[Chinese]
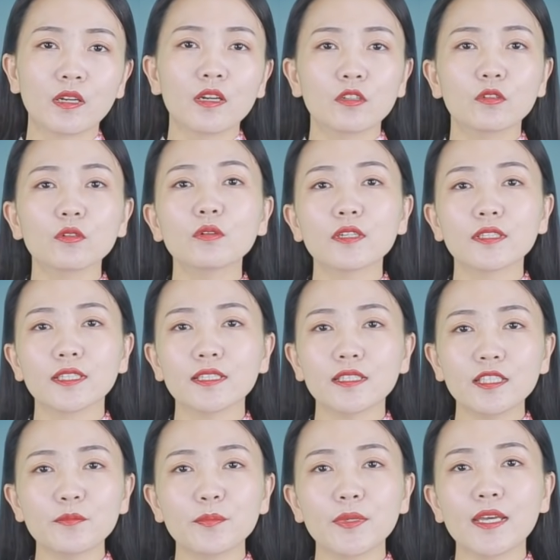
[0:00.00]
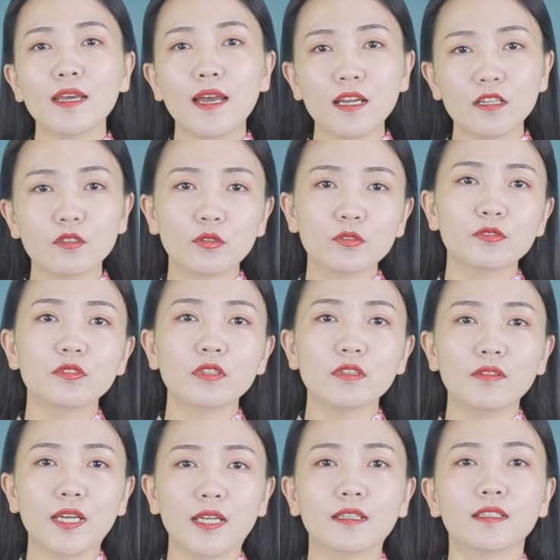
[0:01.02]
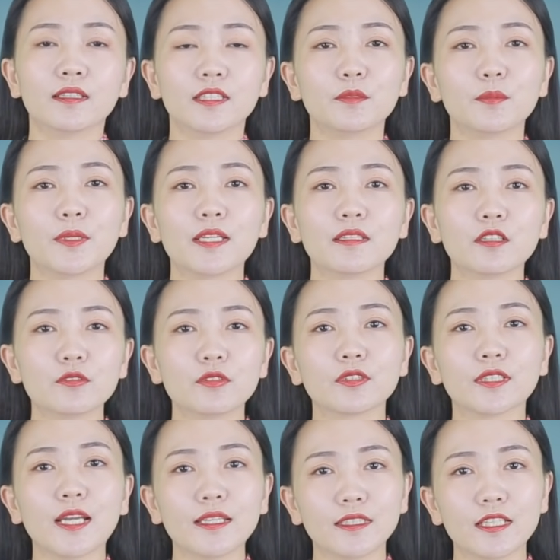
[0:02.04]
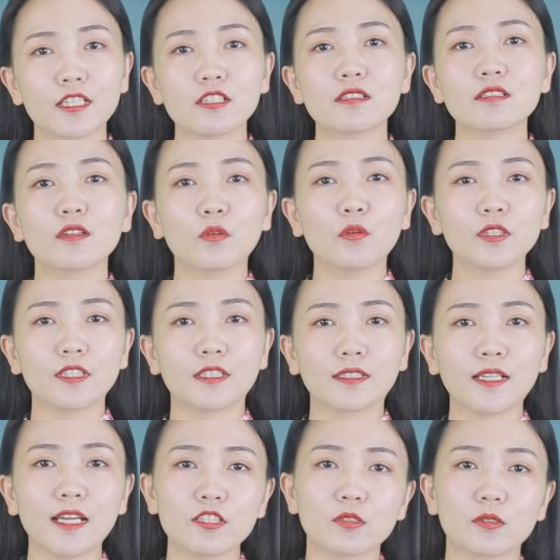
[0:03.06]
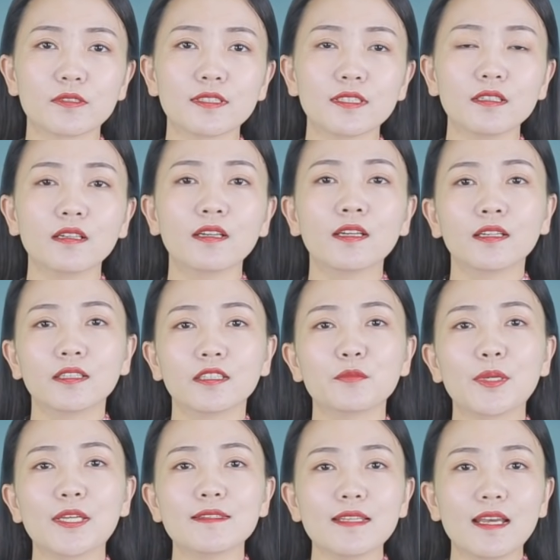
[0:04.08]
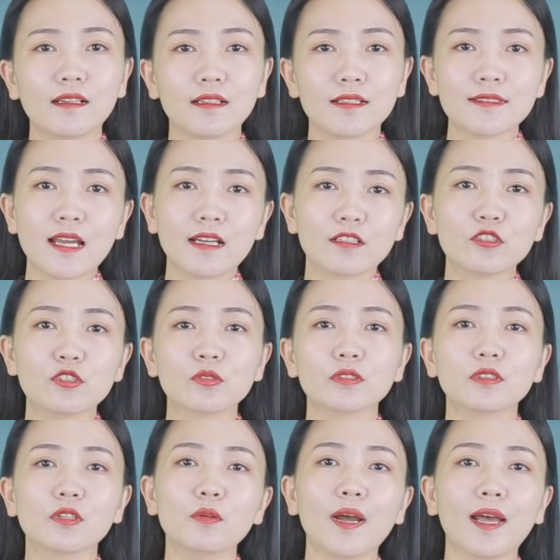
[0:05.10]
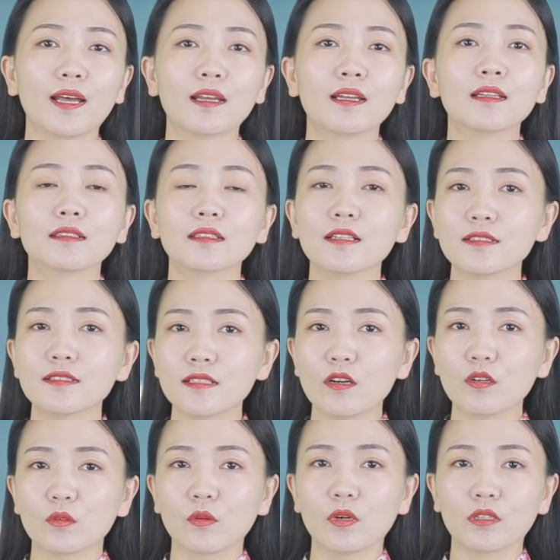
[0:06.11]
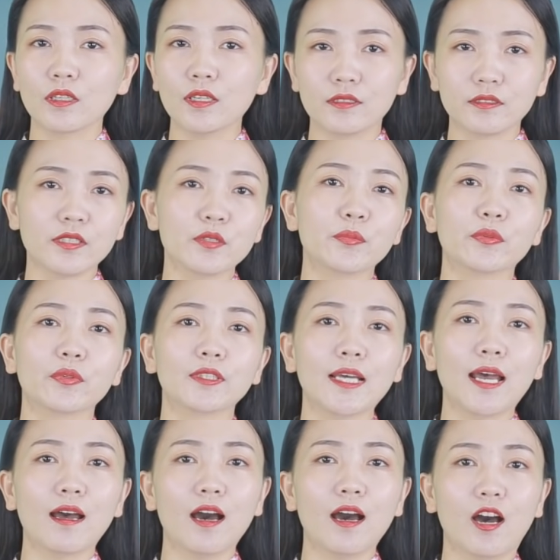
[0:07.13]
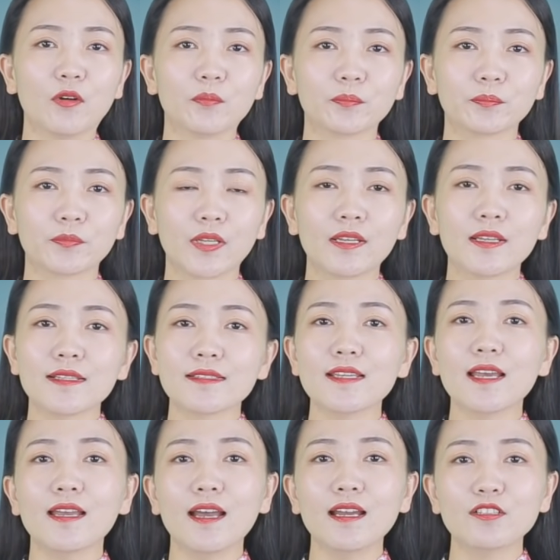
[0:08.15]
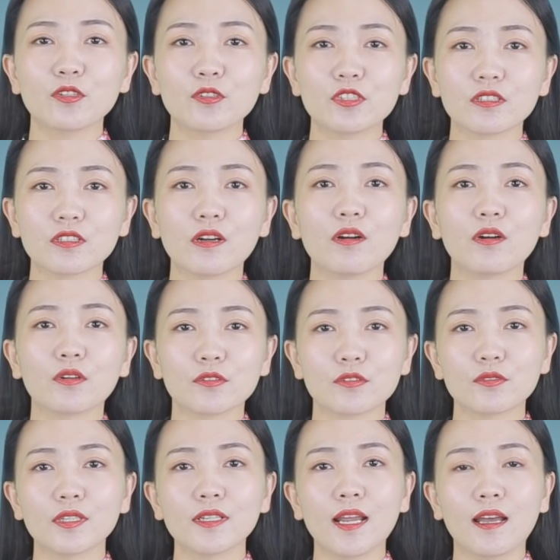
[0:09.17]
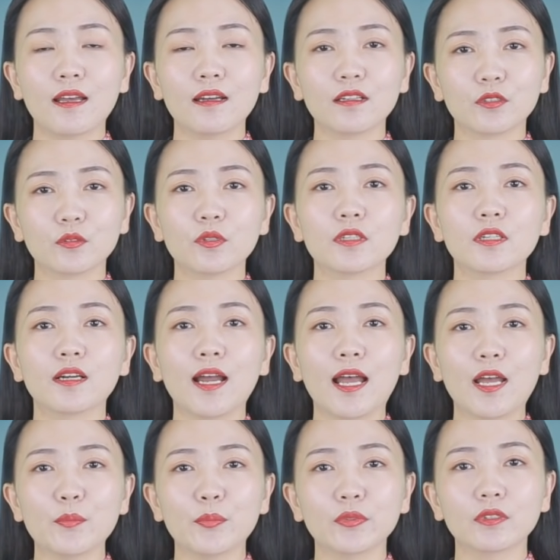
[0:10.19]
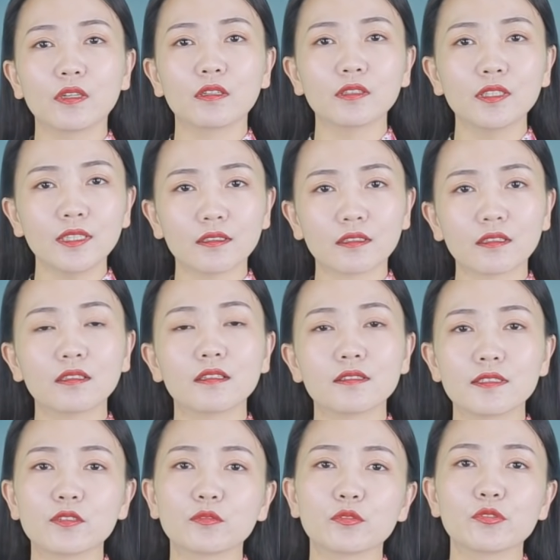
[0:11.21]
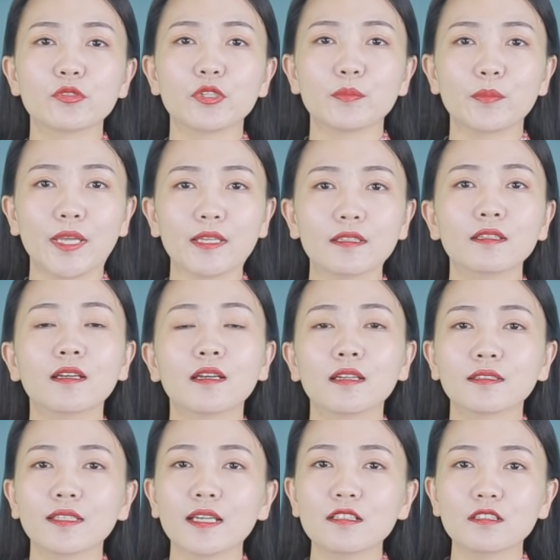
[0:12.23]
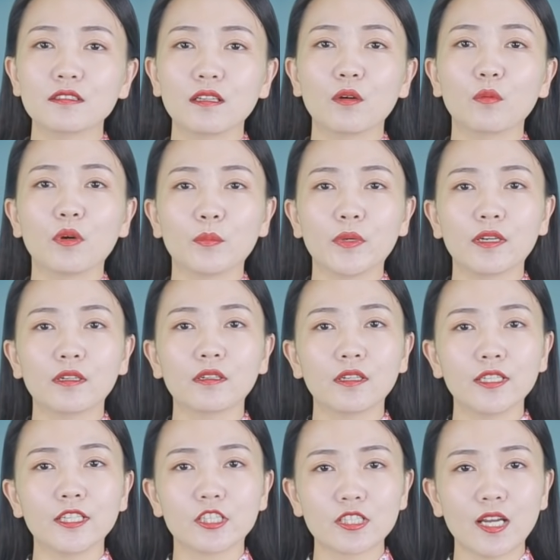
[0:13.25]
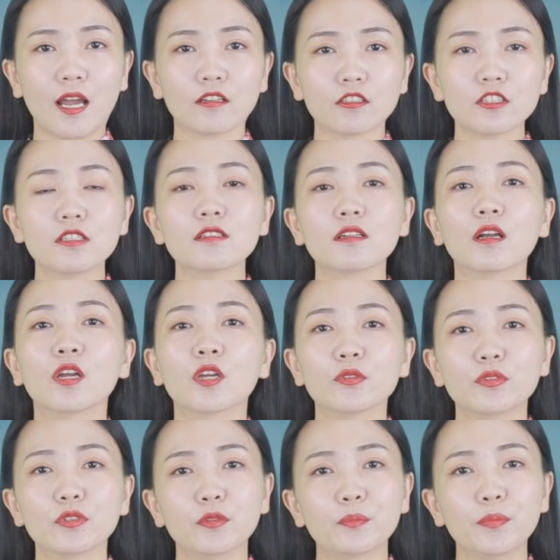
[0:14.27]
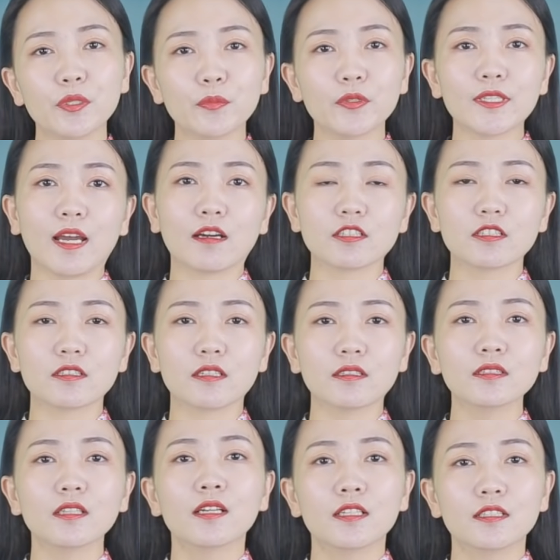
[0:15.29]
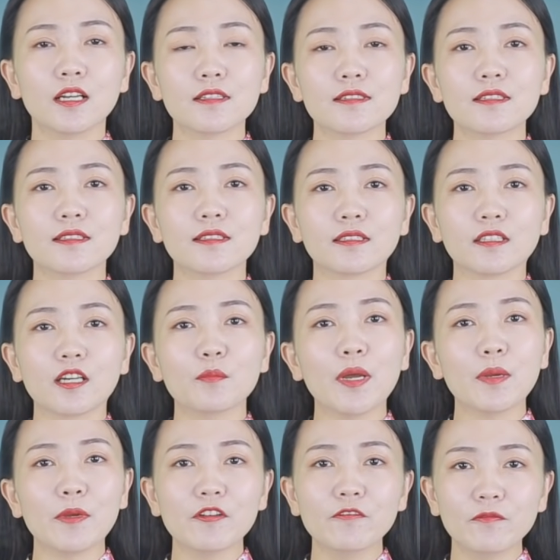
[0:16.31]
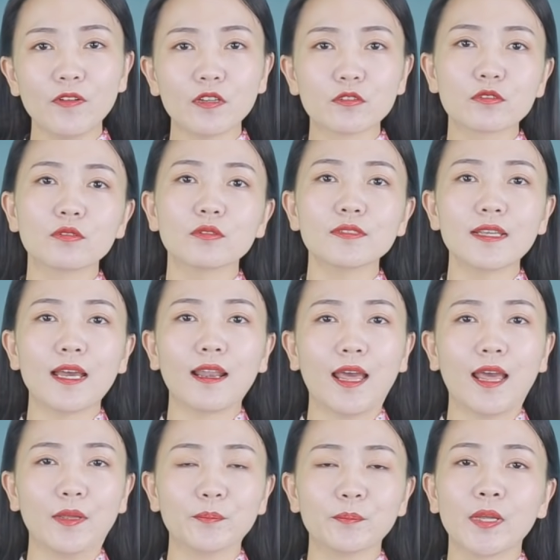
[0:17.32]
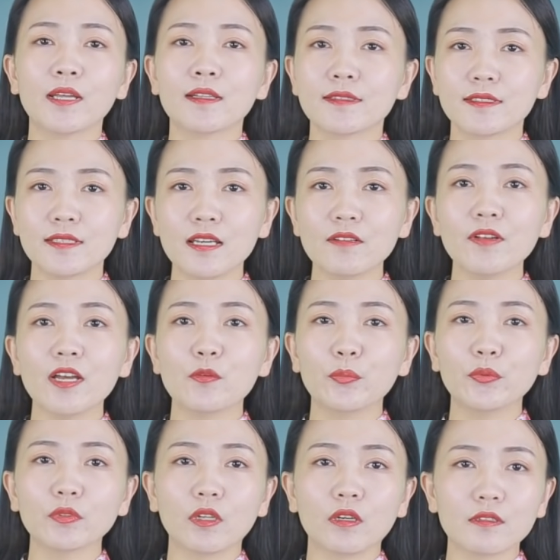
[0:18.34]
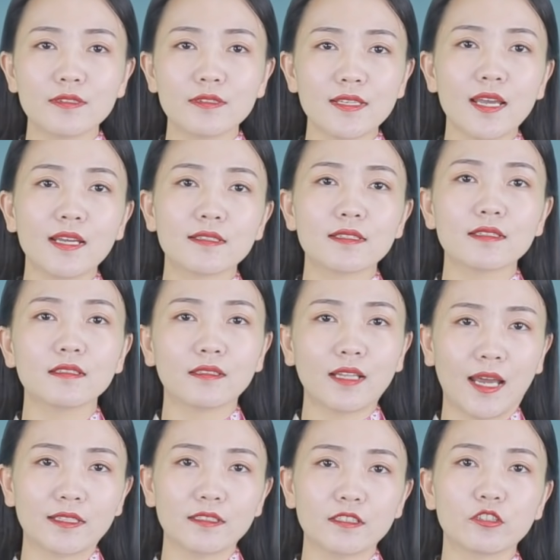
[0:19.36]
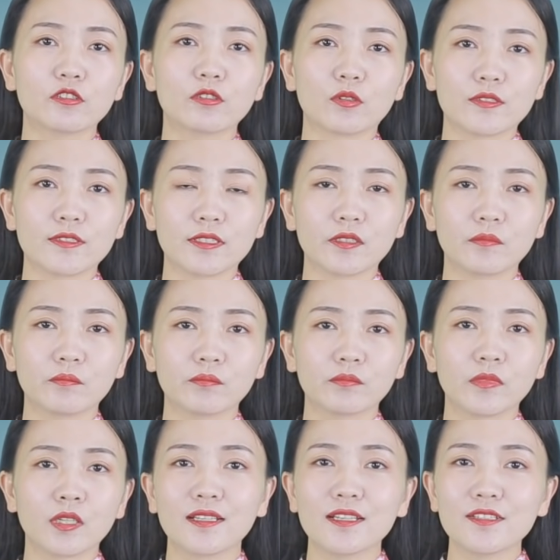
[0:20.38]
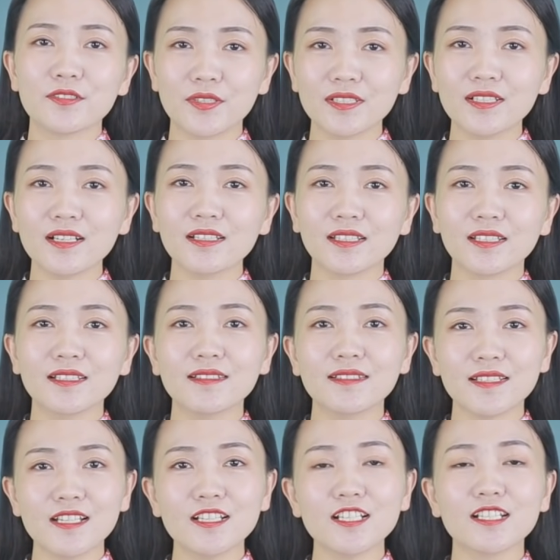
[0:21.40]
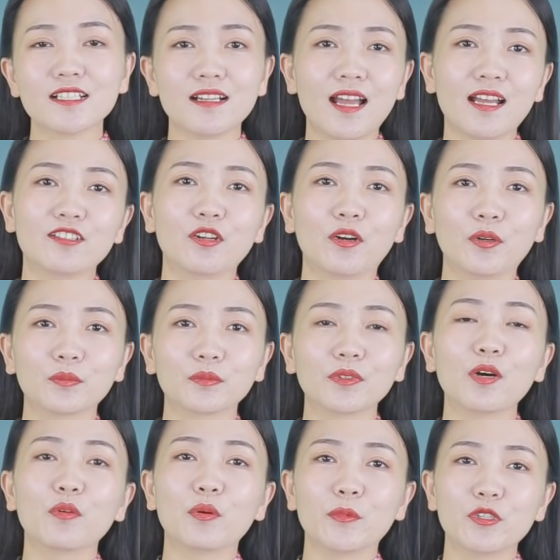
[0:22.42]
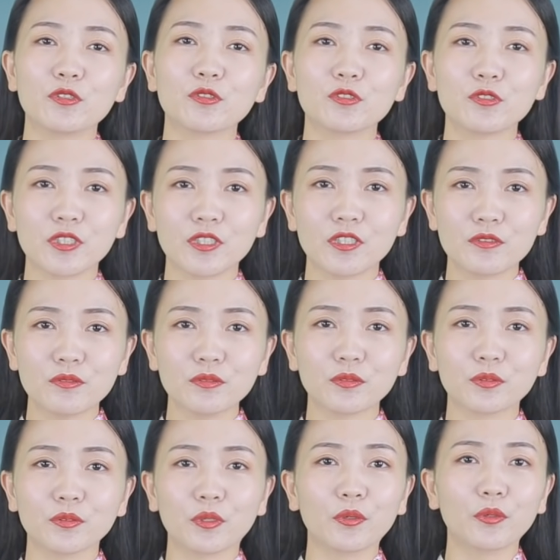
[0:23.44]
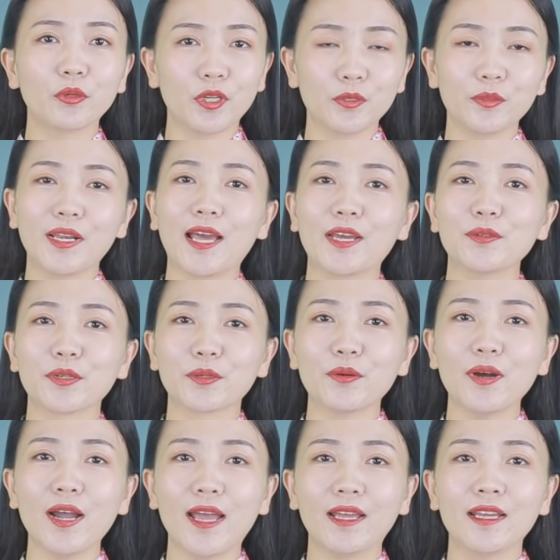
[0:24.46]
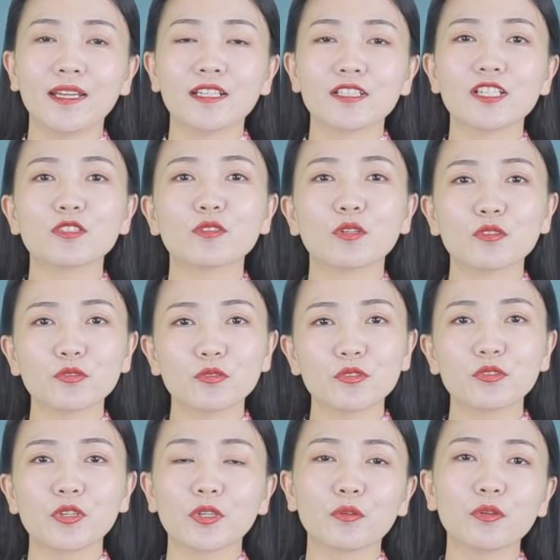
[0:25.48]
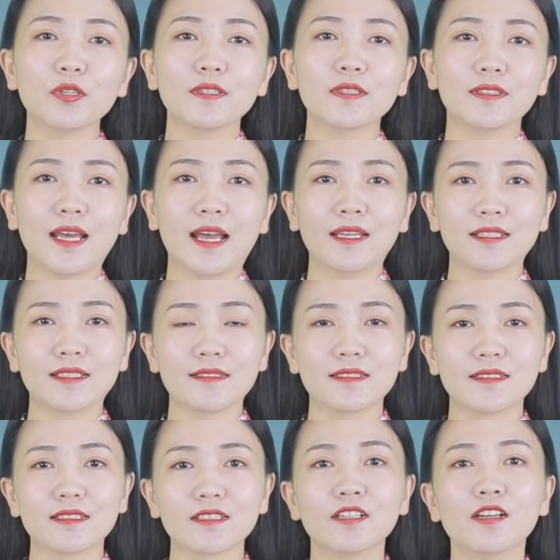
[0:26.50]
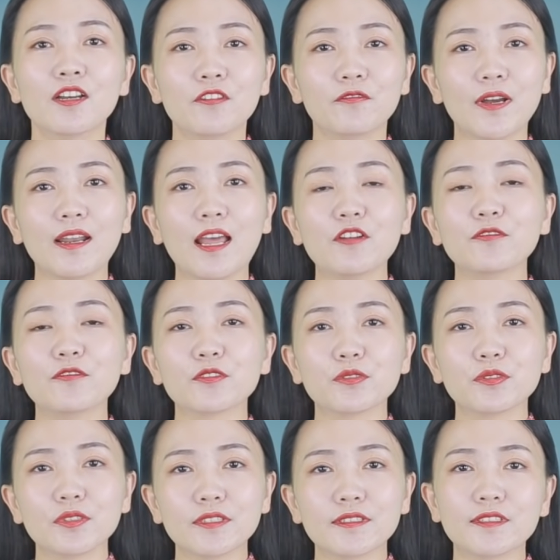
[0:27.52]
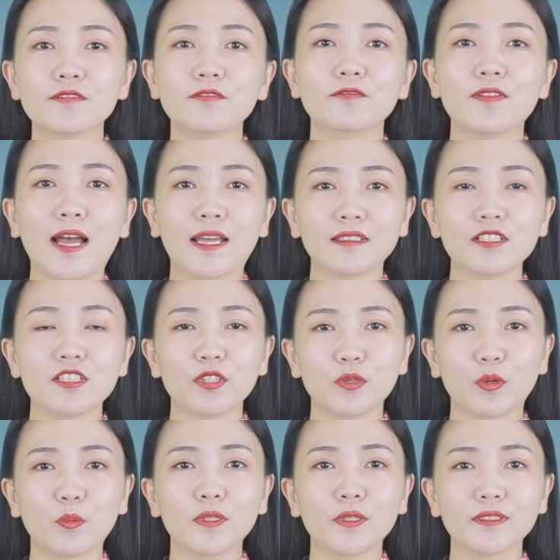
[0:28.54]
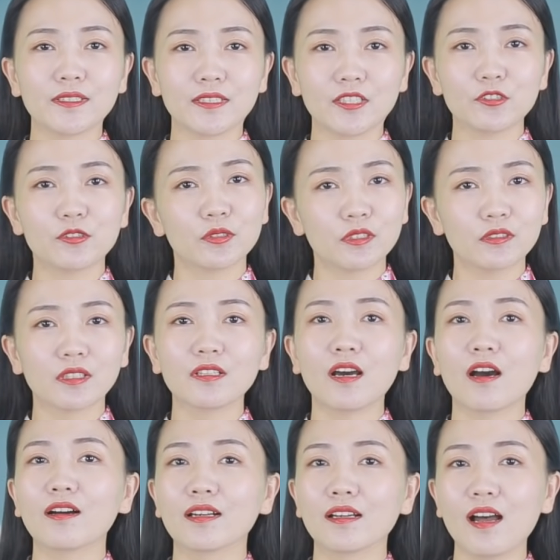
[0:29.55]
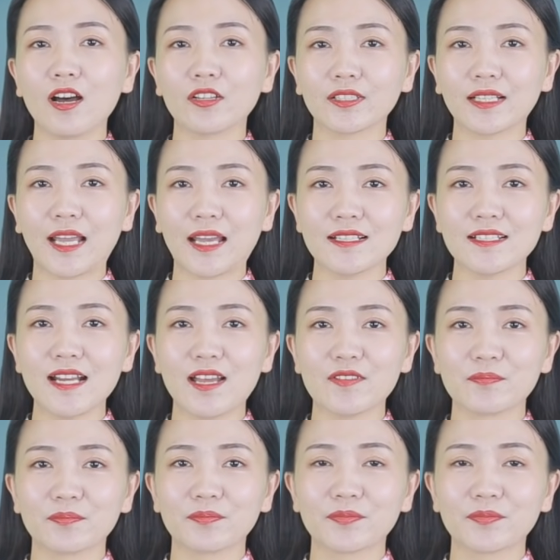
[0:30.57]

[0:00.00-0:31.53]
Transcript: 如果您一边按揉穴位，一边呢去看电视或者看手机，一边在和家人说着话，那效果肯定不会太好。在按揉之后，虽然很多人还不能立刻进入睡眠，但是呢，我们可以尝试去闭目养神，让自己呢慢慢放松下来，千万不能再次拿起手机。随着您坚持按揉，那我们入睡的速度会越来越快，这种入睡困难以及翻来覆去心烦的这种问题就能得到很好的改善。